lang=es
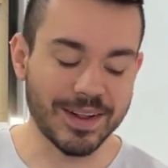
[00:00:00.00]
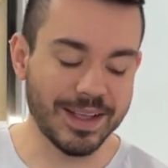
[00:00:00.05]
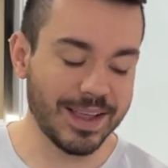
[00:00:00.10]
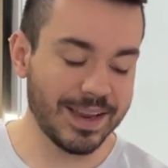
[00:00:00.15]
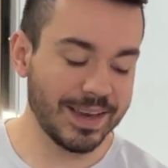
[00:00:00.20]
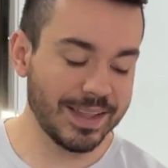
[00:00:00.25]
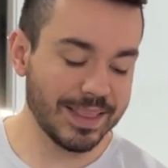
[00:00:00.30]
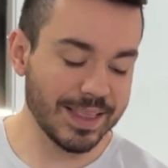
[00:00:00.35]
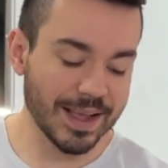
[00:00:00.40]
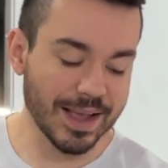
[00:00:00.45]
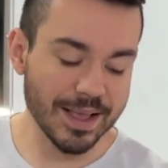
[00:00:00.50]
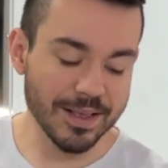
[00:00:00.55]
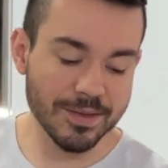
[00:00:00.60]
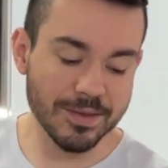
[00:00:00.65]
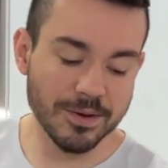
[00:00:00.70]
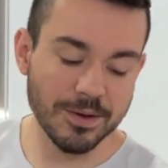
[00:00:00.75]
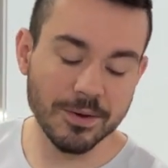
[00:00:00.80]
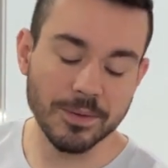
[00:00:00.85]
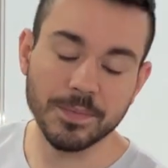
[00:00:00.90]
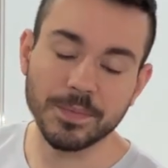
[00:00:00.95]
En este
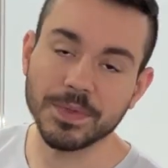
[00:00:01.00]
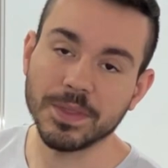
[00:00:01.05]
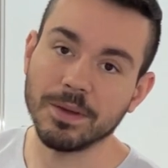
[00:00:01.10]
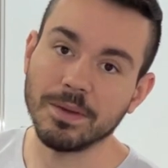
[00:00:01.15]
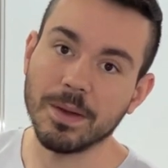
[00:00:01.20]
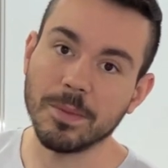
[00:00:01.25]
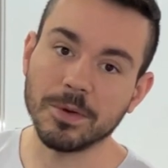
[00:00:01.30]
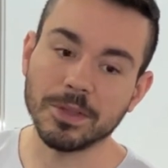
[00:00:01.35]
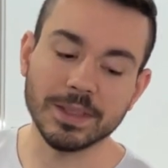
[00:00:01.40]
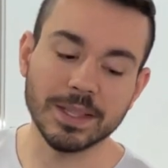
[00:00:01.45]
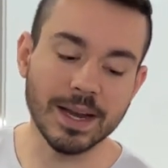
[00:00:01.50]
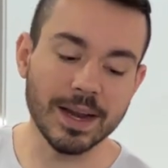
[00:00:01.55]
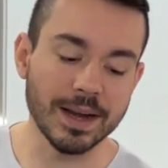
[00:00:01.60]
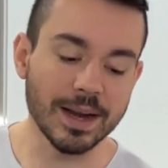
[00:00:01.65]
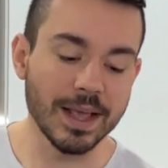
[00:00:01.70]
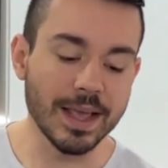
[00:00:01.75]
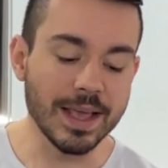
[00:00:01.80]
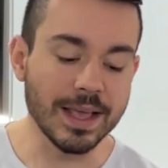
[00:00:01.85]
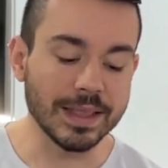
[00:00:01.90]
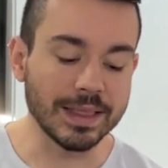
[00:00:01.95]
caso, te voy a mostrar,
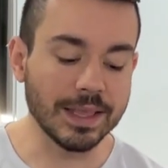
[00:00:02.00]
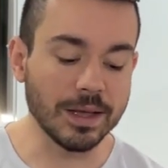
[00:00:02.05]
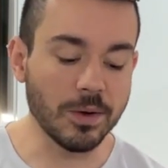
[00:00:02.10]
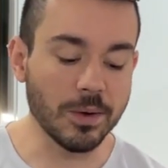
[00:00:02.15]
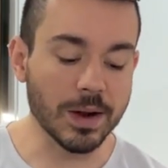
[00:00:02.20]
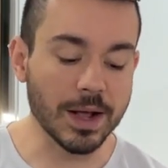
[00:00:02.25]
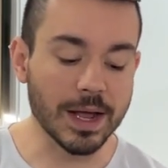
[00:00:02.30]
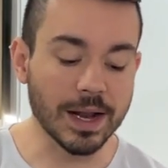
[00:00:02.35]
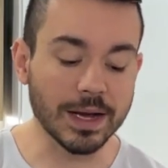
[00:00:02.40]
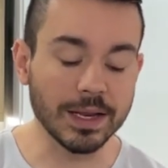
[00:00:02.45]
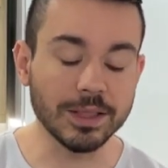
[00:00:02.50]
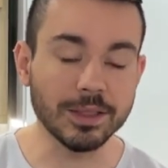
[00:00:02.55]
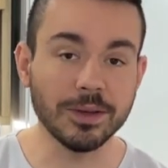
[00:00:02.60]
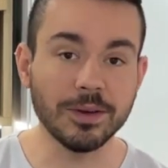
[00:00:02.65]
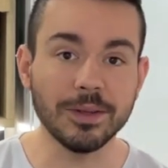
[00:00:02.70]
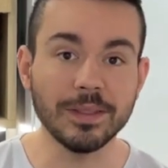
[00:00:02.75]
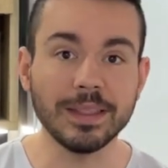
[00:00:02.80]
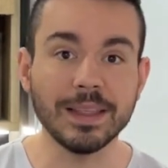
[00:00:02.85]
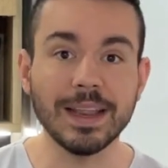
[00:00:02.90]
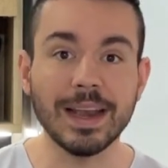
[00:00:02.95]
tengo el jarrito
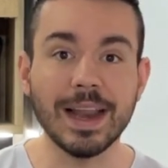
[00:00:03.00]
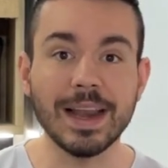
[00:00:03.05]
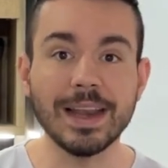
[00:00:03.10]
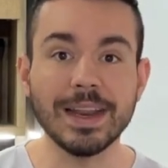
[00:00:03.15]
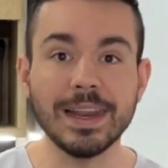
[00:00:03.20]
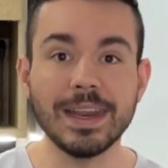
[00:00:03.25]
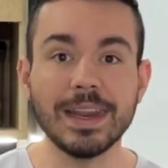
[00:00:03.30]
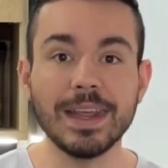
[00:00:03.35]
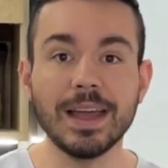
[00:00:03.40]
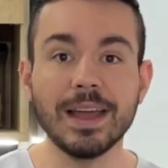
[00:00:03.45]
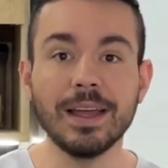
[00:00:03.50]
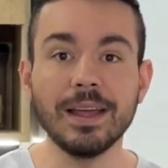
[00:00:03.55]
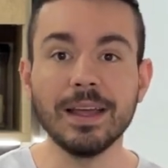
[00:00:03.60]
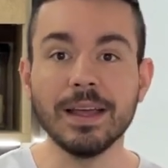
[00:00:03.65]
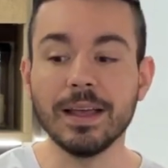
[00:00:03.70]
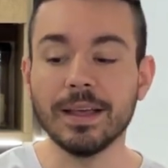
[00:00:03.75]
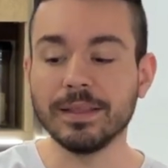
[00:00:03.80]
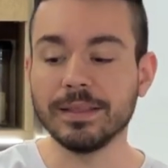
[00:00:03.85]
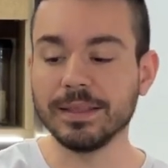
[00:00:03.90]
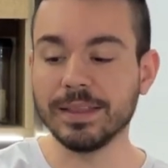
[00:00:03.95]
de la línea
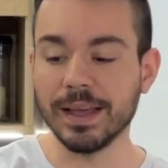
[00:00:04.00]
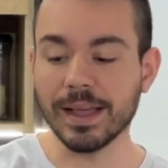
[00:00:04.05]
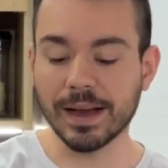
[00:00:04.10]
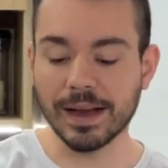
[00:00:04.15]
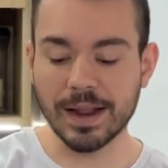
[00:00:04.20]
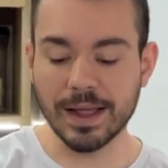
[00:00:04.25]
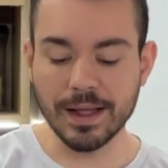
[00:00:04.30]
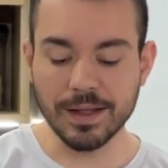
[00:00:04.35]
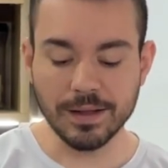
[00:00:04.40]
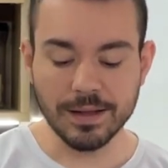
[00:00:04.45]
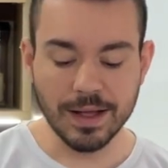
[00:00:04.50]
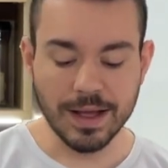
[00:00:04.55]
Terra,